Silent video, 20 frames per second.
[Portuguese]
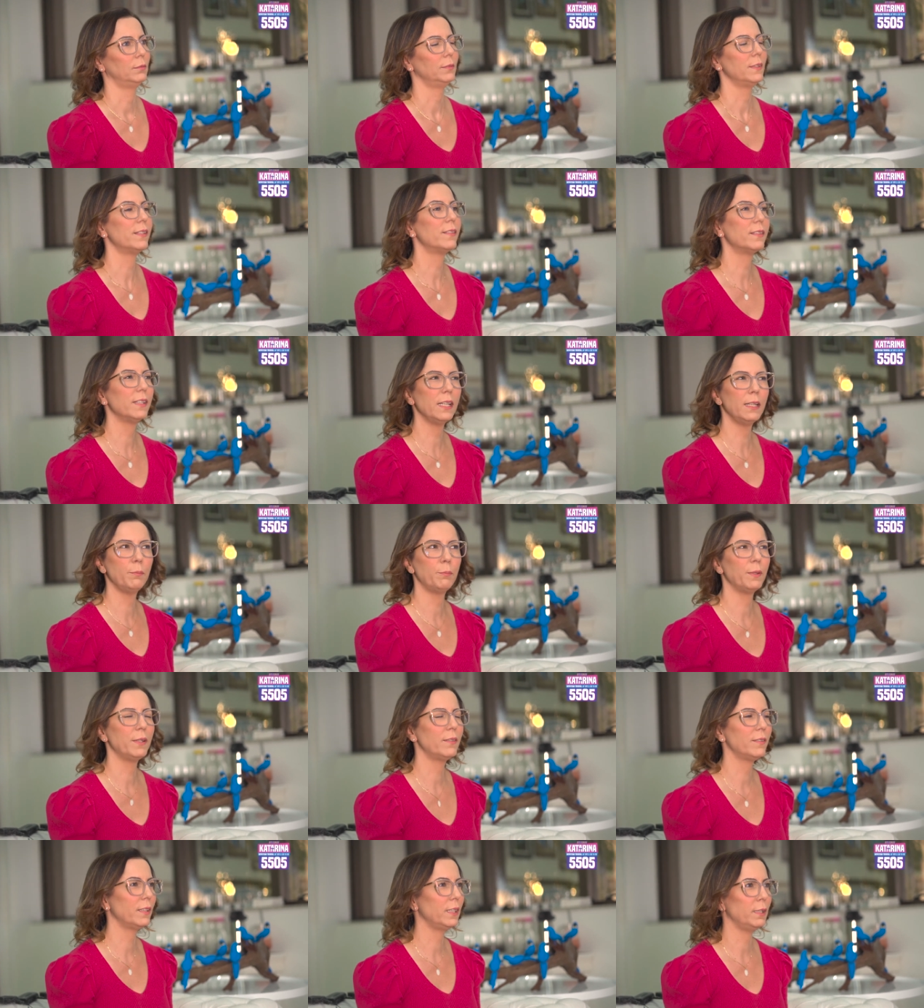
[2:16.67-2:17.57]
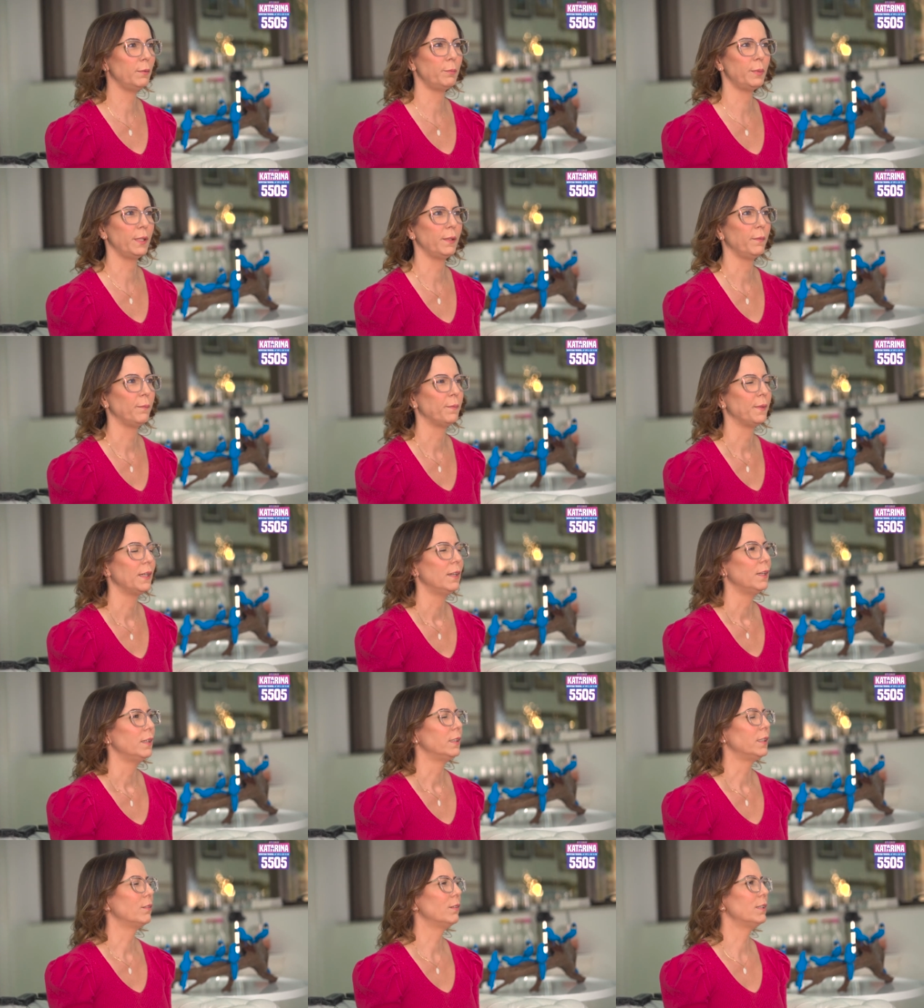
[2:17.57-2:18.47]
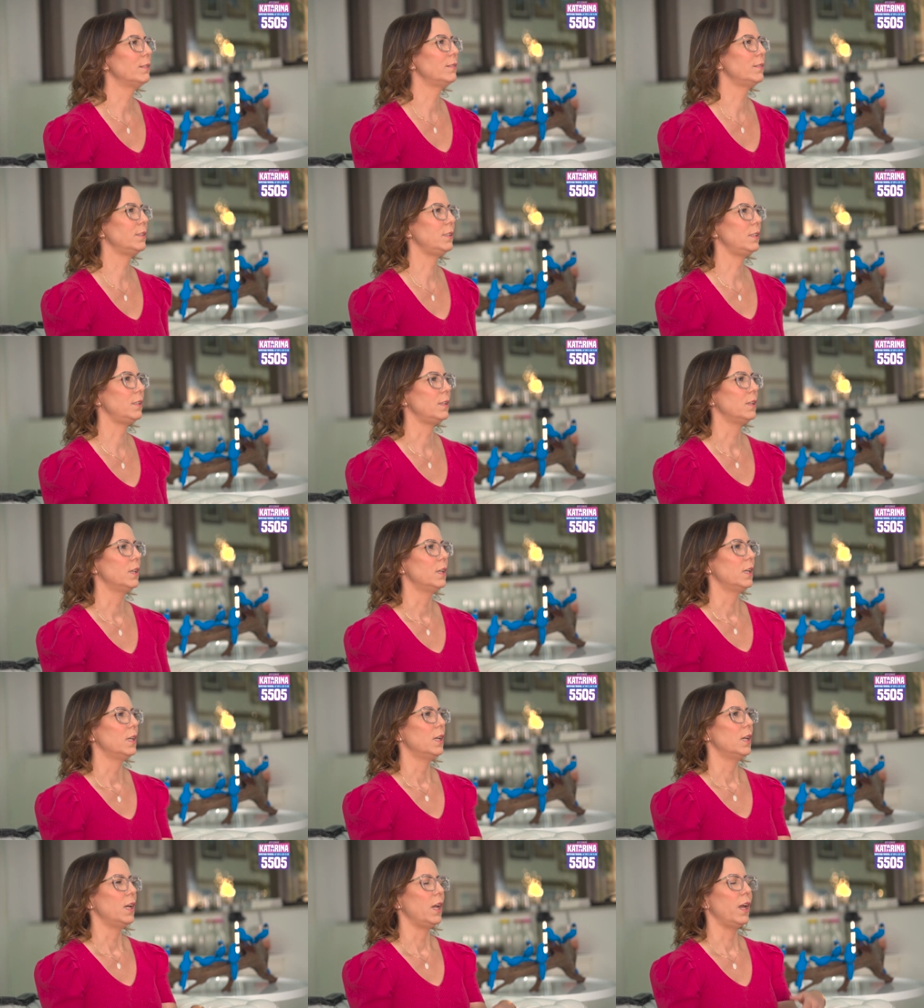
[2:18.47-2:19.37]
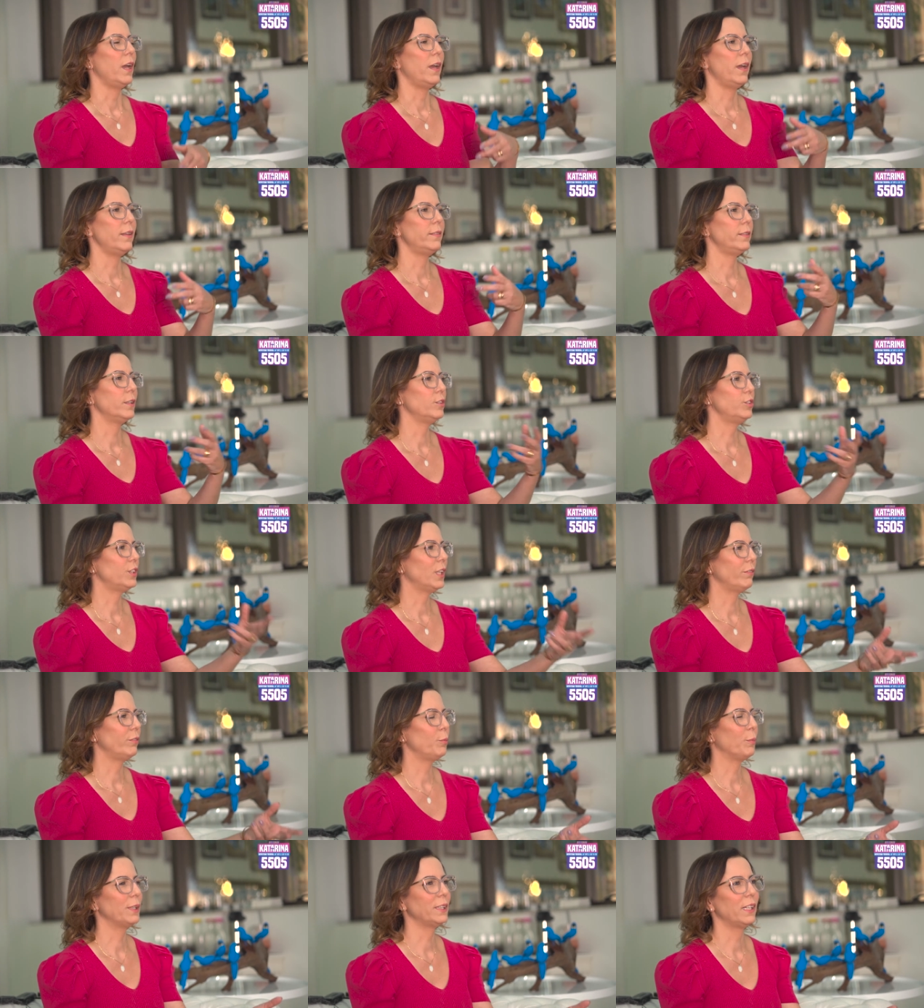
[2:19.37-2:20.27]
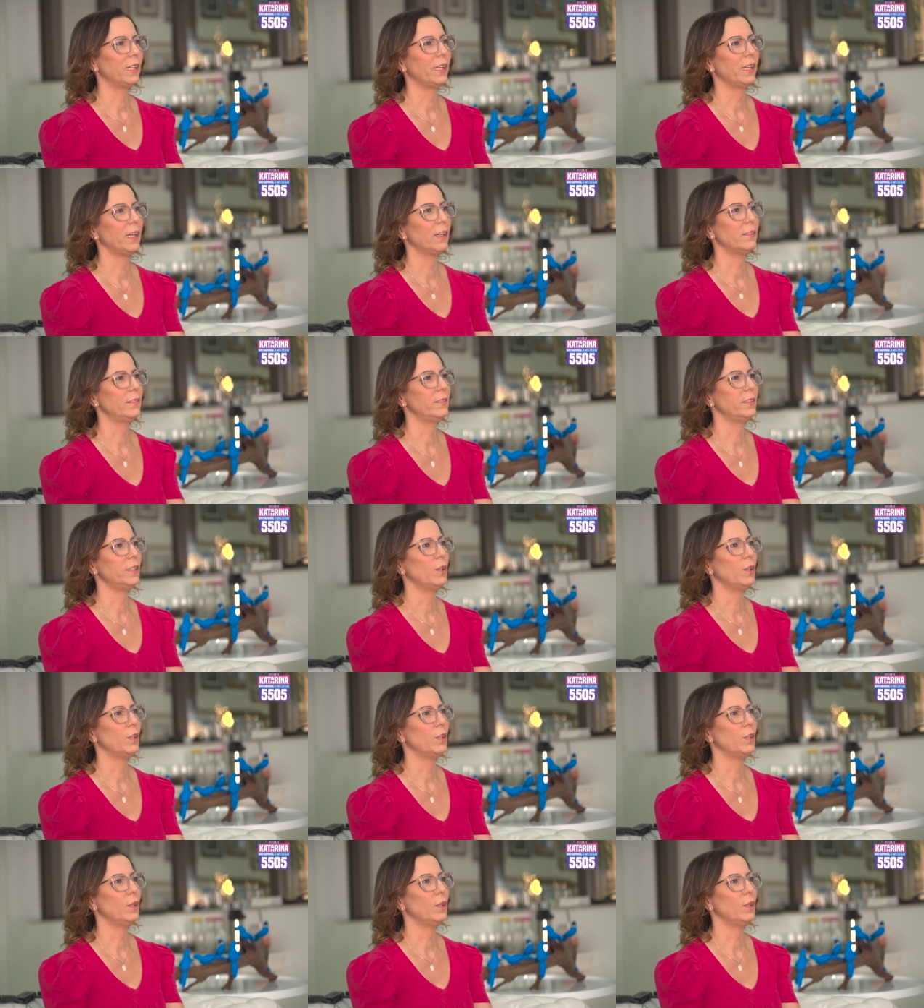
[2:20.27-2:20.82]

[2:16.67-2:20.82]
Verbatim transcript: Sempre, sempre. Então, assim, é, se eu estava em uma delegacia,